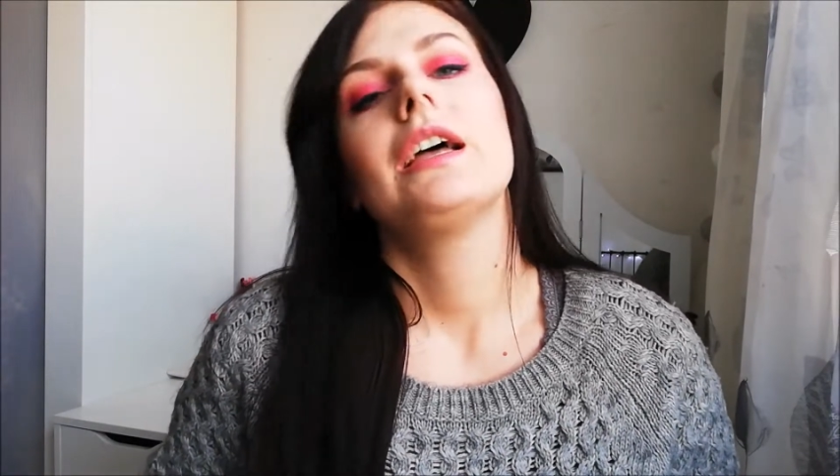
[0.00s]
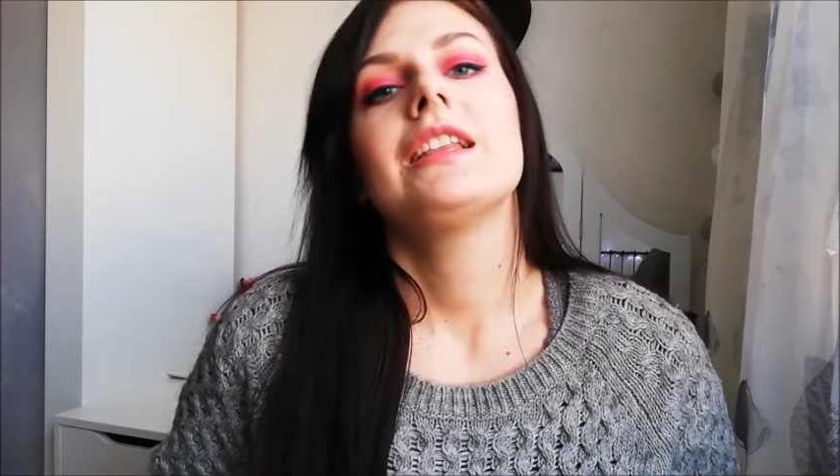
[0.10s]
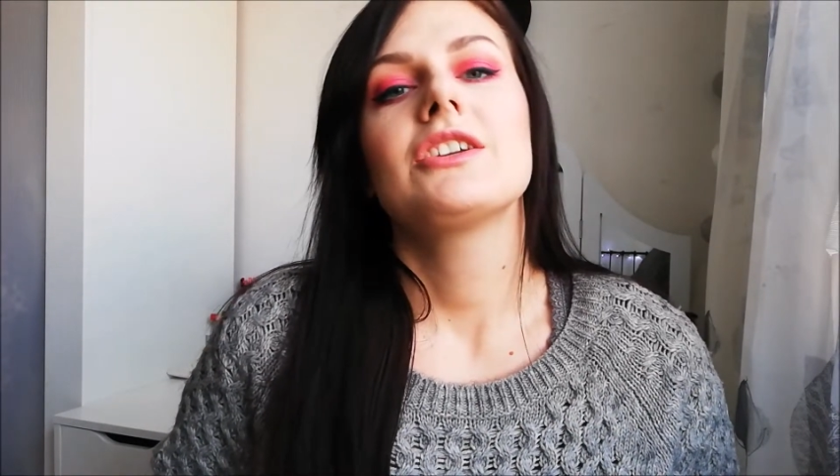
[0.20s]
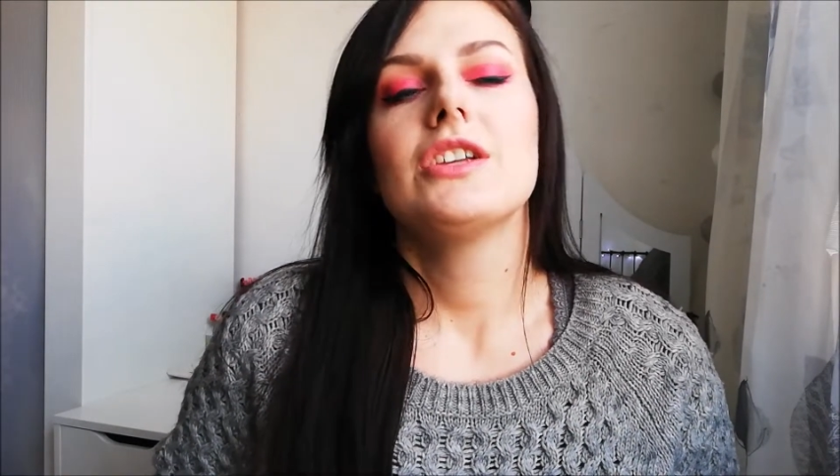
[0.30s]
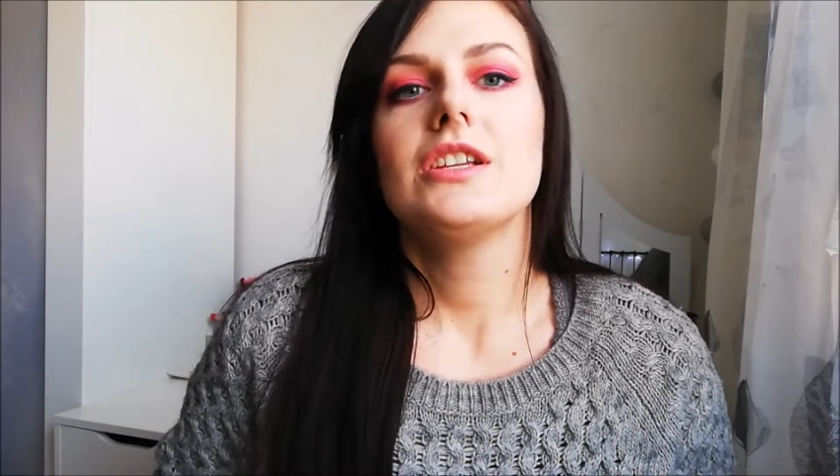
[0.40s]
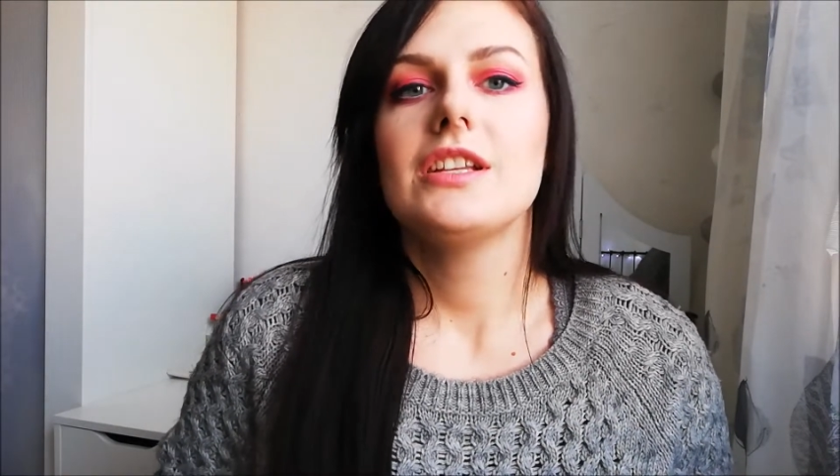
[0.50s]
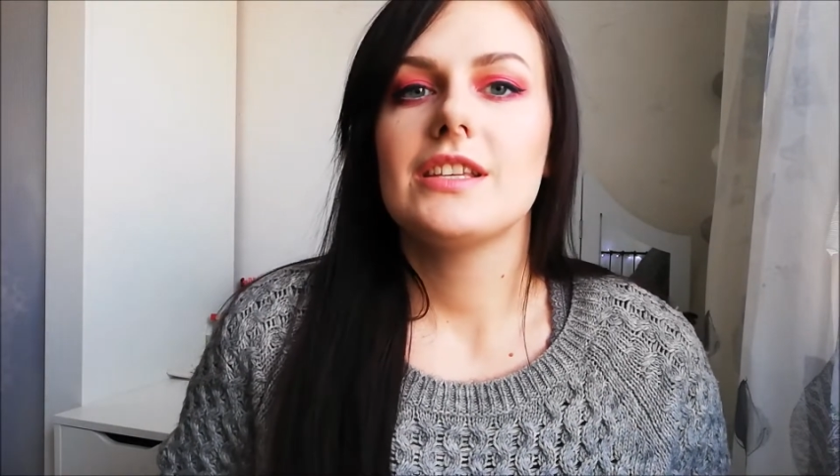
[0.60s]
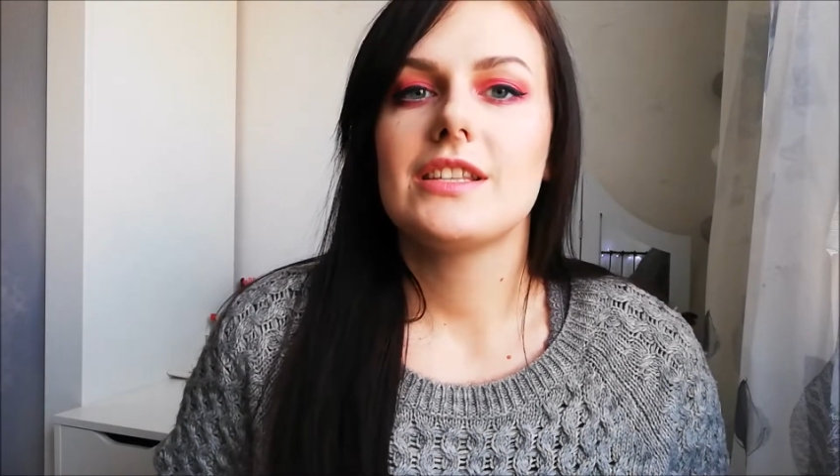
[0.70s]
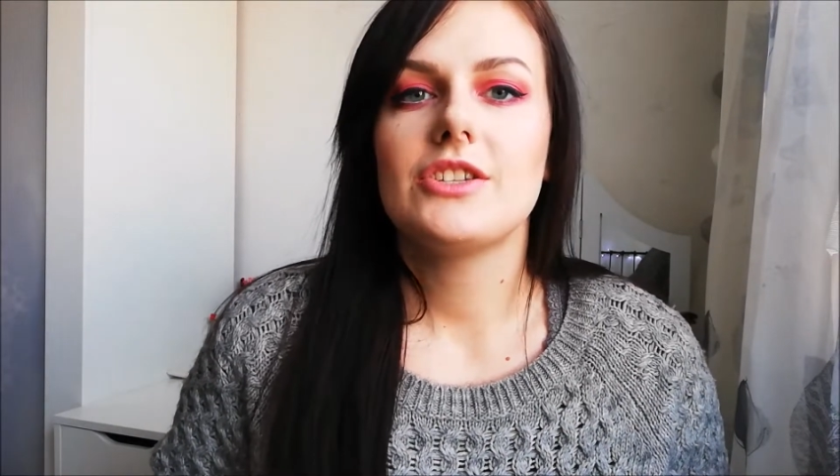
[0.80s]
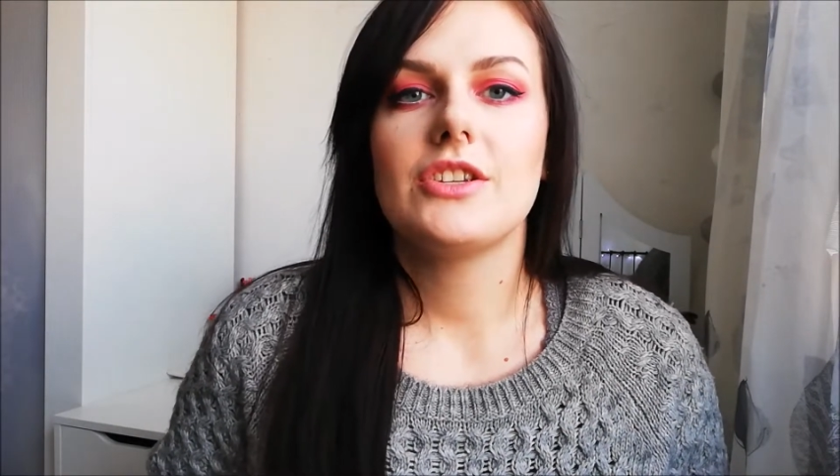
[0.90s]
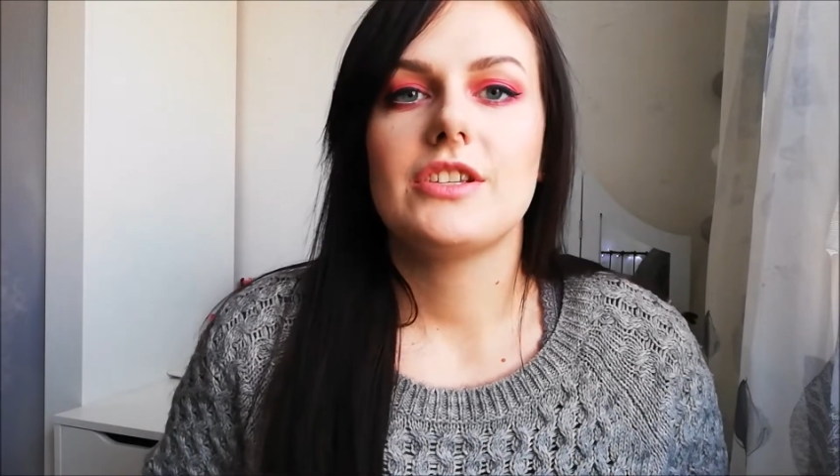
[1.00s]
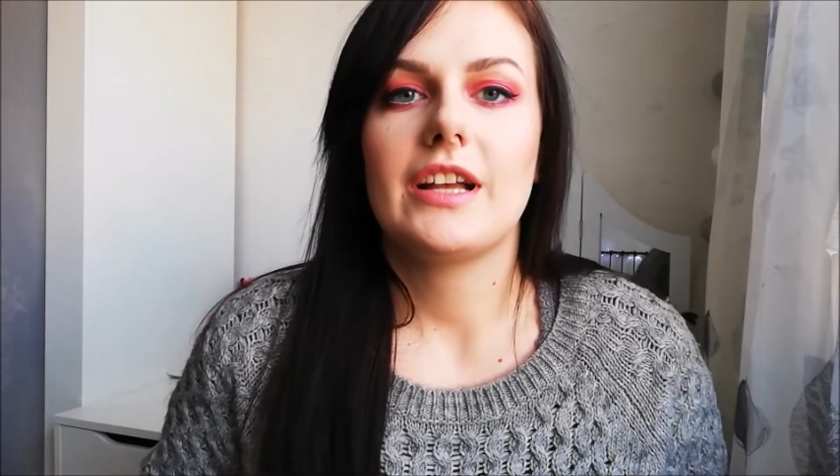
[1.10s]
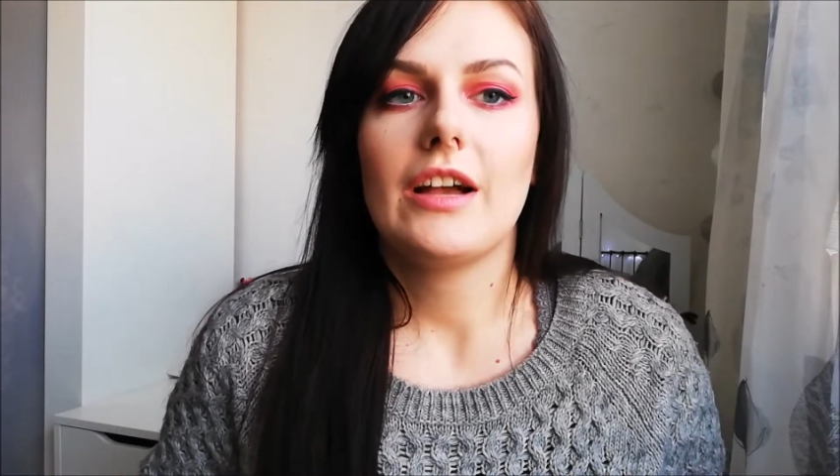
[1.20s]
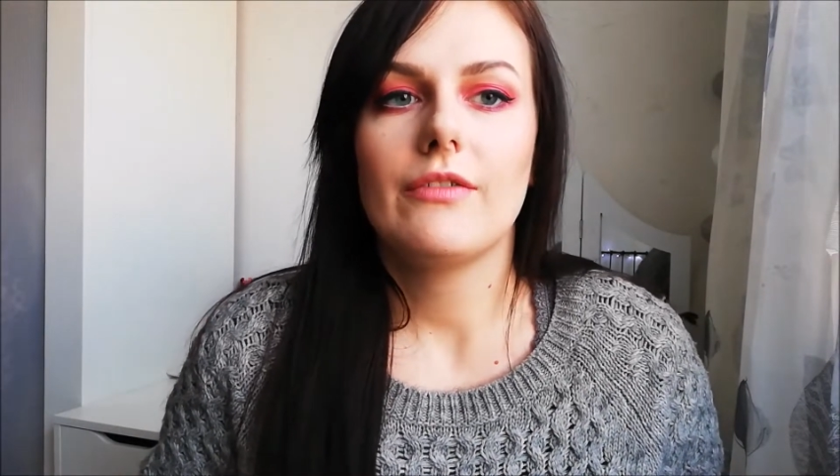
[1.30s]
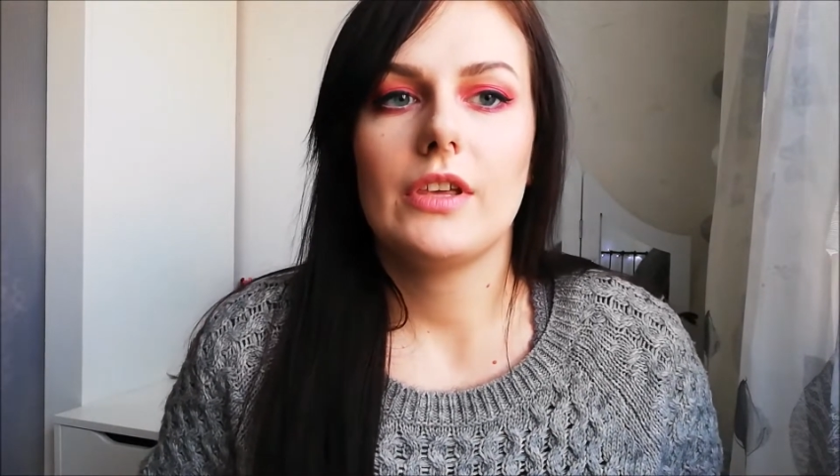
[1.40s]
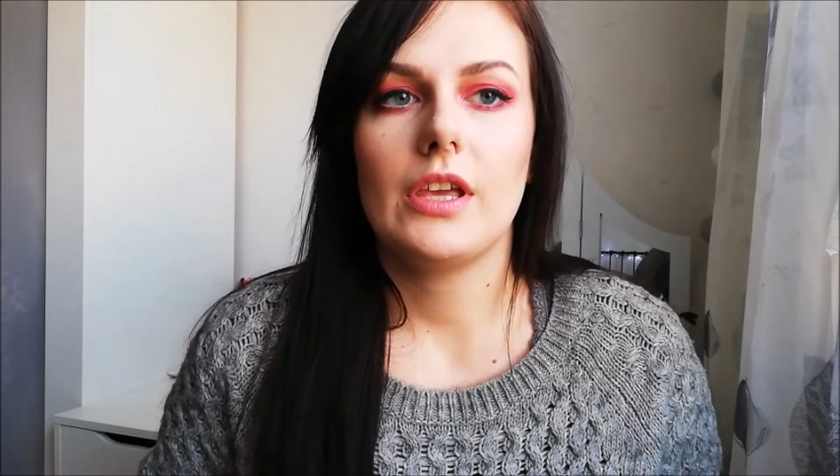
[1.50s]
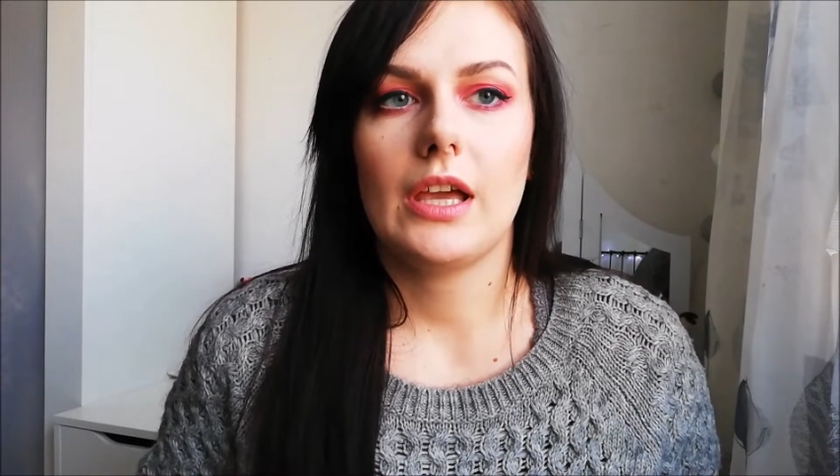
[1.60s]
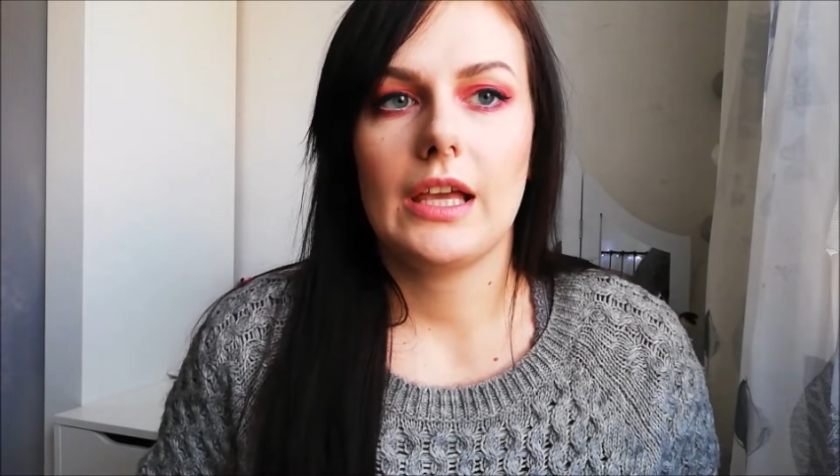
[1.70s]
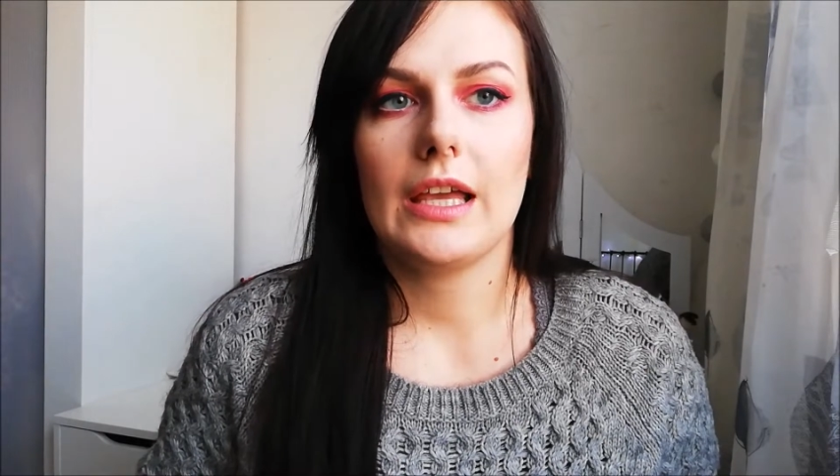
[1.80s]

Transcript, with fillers: Także jeśli jesteście ciekawi,